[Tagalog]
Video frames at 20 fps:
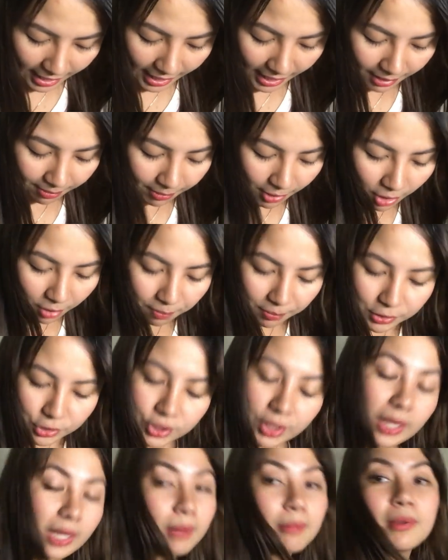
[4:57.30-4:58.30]
And meron pa
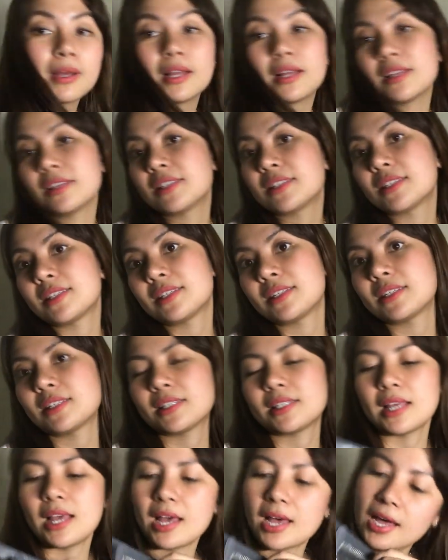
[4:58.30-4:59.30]
siyang ibang
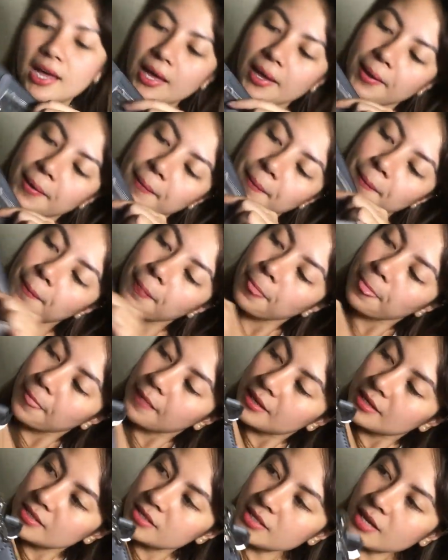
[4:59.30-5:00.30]
uh,
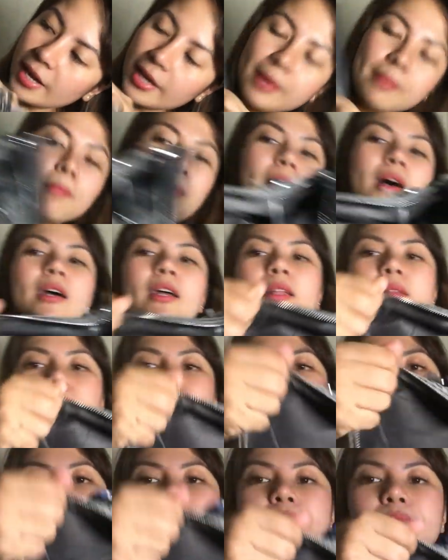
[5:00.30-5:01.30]
side pocket.
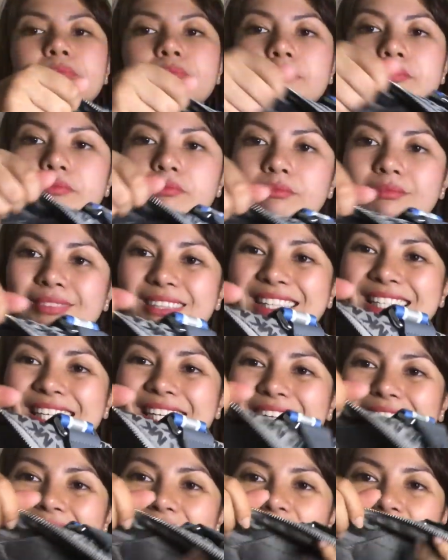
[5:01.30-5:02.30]

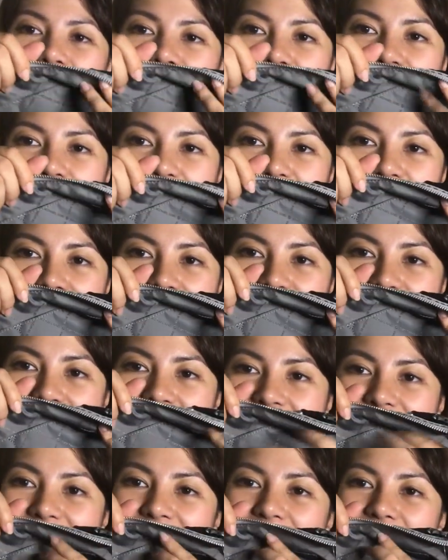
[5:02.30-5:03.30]
Dito,
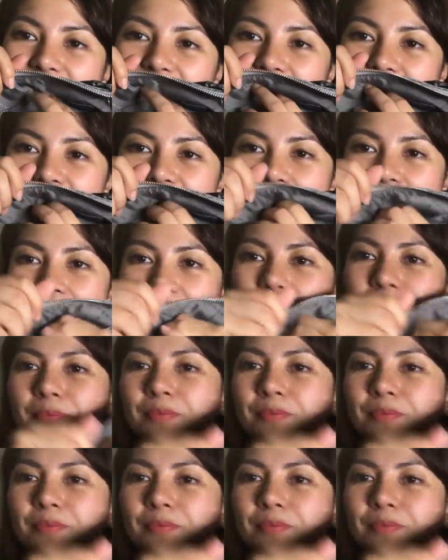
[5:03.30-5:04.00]
ayan, dalawa siya.